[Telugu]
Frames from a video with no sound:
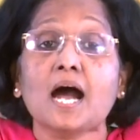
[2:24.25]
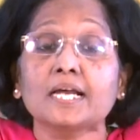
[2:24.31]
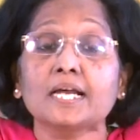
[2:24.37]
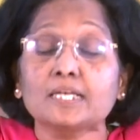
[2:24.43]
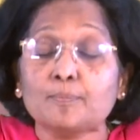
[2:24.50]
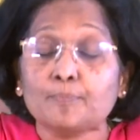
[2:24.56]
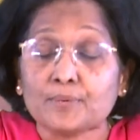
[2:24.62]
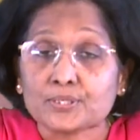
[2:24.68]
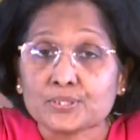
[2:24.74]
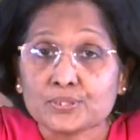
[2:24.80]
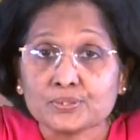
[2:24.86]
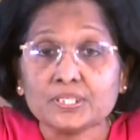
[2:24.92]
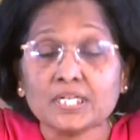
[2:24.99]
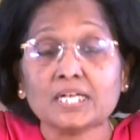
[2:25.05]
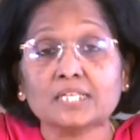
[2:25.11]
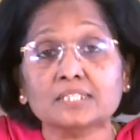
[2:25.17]
ఆయన
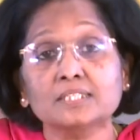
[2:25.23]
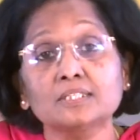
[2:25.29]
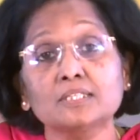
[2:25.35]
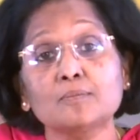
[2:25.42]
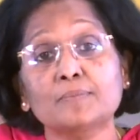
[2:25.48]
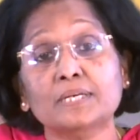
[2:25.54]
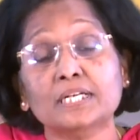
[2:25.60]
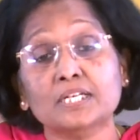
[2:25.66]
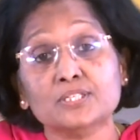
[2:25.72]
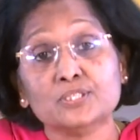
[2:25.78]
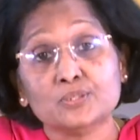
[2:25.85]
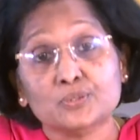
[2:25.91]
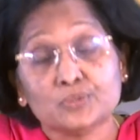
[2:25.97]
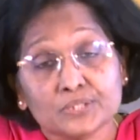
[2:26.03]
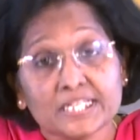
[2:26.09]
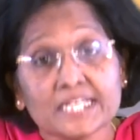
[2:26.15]
పరిశుద్ధ రక్తంతో మనల్ని
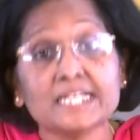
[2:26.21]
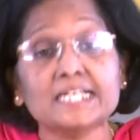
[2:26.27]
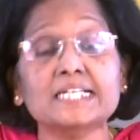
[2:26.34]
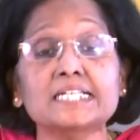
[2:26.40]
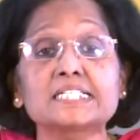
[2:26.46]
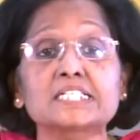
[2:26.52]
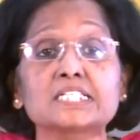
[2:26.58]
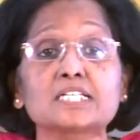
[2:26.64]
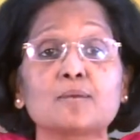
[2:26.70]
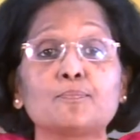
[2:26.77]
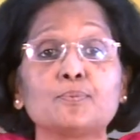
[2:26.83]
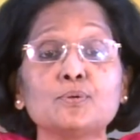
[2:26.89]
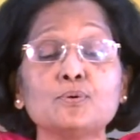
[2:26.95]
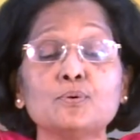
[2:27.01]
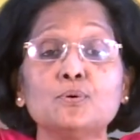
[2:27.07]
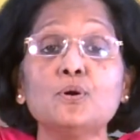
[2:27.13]

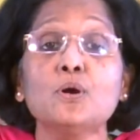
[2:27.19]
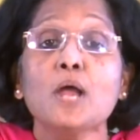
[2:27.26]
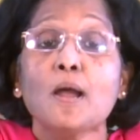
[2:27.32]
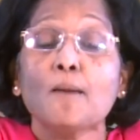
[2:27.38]
శుద్ధీకరించినప్పుడు